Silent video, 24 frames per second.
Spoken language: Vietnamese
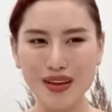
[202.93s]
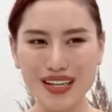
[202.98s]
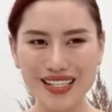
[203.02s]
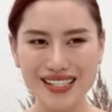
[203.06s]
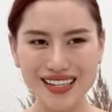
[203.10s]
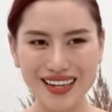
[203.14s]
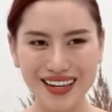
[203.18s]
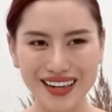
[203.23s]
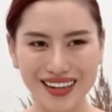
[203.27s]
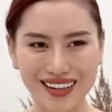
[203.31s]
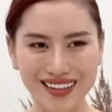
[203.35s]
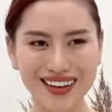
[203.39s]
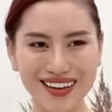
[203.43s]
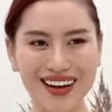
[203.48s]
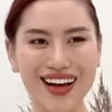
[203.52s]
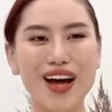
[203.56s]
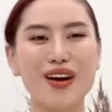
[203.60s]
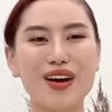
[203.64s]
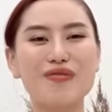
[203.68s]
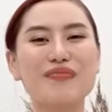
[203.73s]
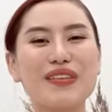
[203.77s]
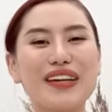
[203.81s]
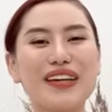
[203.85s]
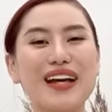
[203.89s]
bây giờ
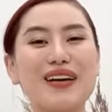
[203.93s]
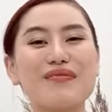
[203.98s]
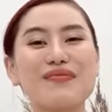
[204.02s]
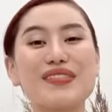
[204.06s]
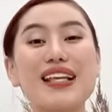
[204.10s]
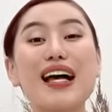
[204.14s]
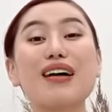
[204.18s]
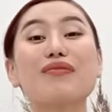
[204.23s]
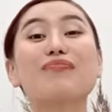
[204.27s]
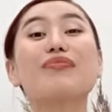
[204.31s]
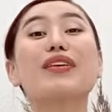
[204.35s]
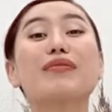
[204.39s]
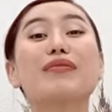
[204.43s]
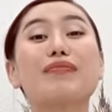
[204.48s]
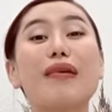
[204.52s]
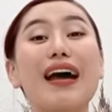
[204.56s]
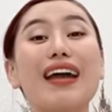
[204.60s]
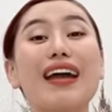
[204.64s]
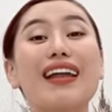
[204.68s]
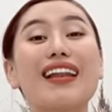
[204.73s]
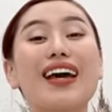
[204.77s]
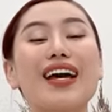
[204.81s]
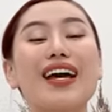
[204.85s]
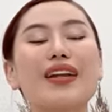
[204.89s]
mình cảm giác mình
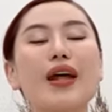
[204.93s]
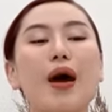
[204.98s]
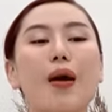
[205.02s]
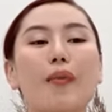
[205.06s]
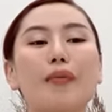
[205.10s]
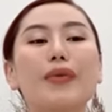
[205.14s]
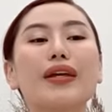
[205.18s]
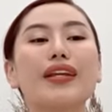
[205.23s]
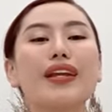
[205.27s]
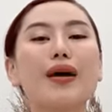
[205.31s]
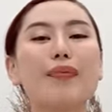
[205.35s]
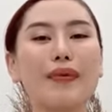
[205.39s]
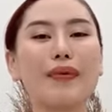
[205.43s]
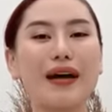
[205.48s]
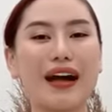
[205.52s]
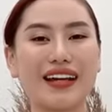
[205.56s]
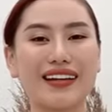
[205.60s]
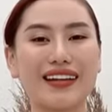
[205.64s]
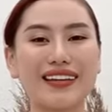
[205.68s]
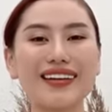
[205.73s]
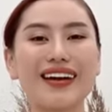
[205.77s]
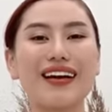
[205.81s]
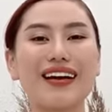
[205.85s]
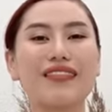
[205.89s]
bay lên, mình đập
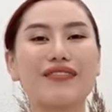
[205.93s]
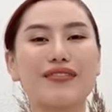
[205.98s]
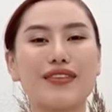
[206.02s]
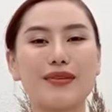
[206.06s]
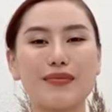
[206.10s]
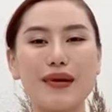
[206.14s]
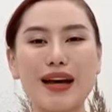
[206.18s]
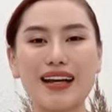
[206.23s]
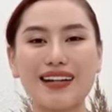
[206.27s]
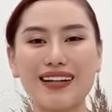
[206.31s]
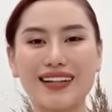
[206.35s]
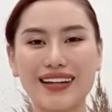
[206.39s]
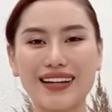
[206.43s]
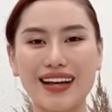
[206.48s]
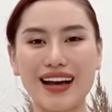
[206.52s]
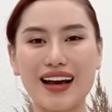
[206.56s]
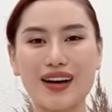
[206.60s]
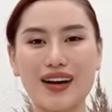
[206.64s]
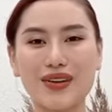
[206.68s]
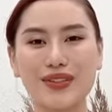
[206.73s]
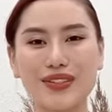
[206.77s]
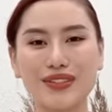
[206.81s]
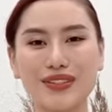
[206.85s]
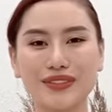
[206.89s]
cánh và bay lên
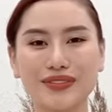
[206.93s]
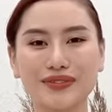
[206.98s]
cao.